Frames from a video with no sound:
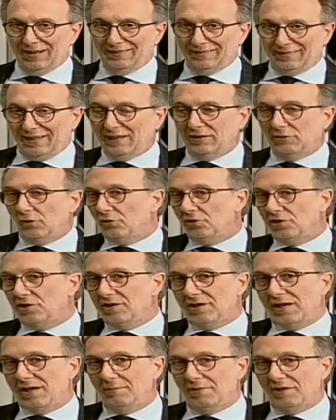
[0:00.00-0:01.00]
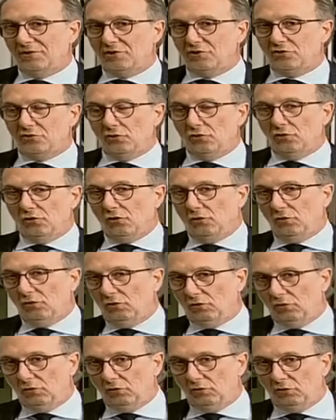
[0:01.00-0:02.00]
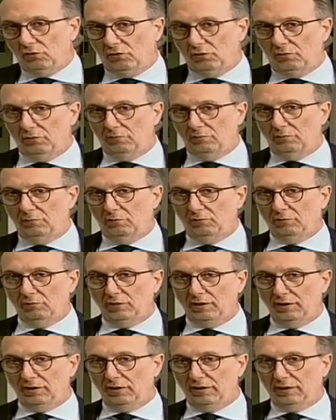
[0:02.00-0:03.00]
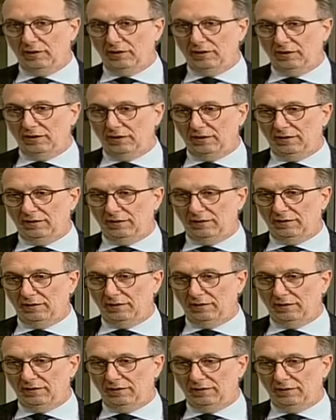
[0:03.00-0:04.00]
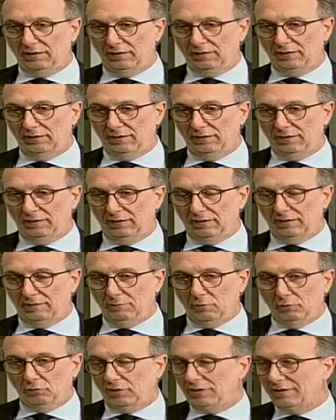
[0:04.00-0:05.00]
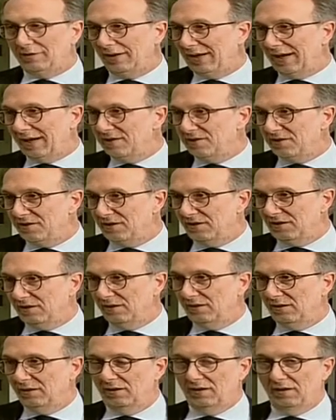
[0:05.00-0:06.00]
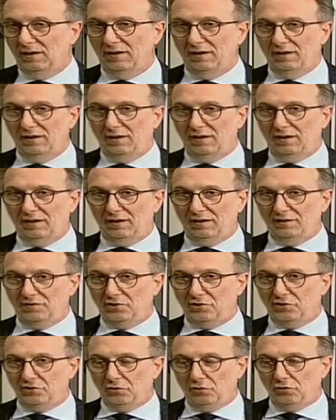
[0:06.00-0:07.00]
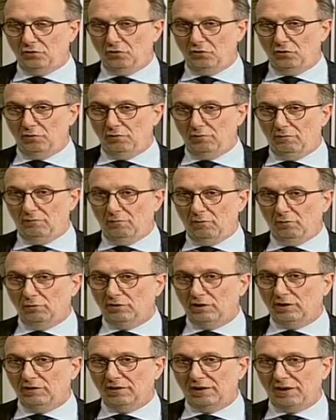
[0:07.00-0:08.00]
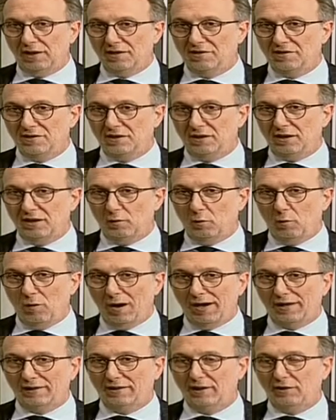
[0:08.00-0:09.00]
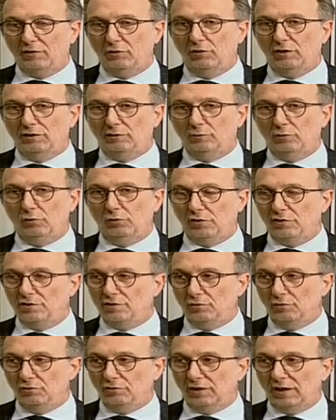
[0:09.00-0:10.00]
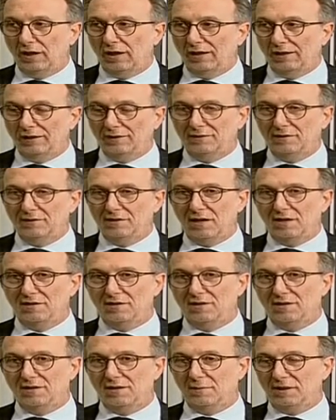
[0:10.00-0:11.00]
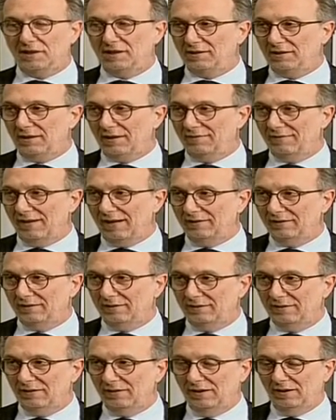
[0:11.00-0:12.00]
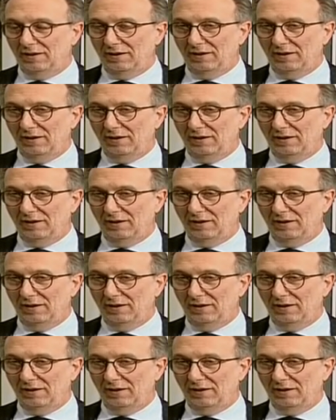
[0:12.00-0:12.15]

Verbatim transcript: Dentro il sistema ci sono molte, molti interessi, eh, ci sono molti interessi che guardano ad un orizzonte che garantisca al sistema di andare avanti,